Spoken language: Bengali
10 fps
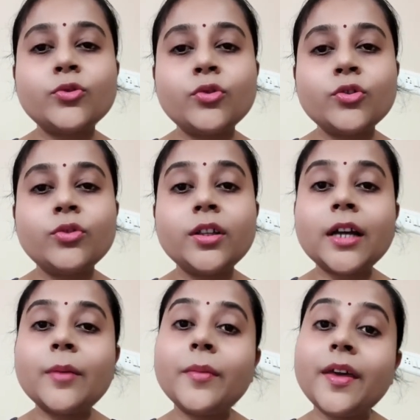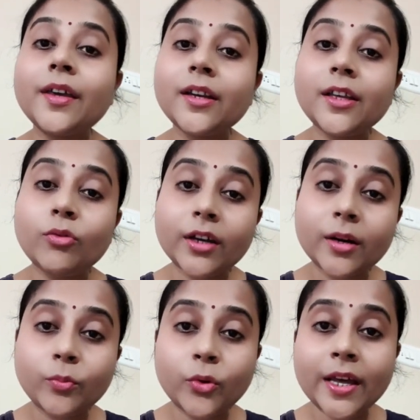সমস্ত কিছু নিয়ে তার মেয়েকে নিয়ে
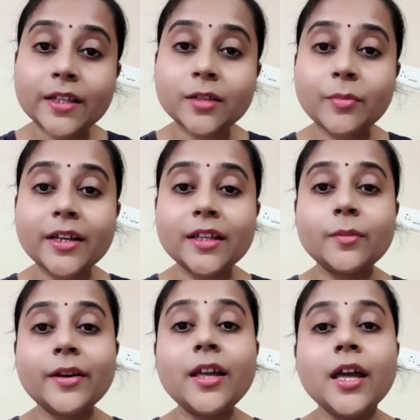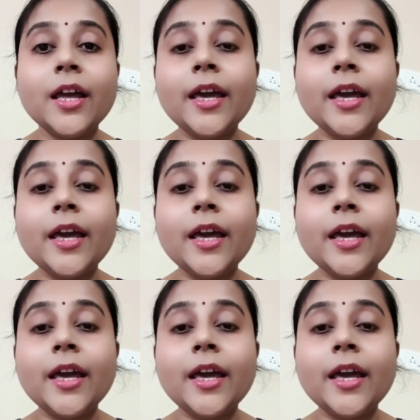ওইখানে পড়ে আছে মারিয়াদের বাড়ি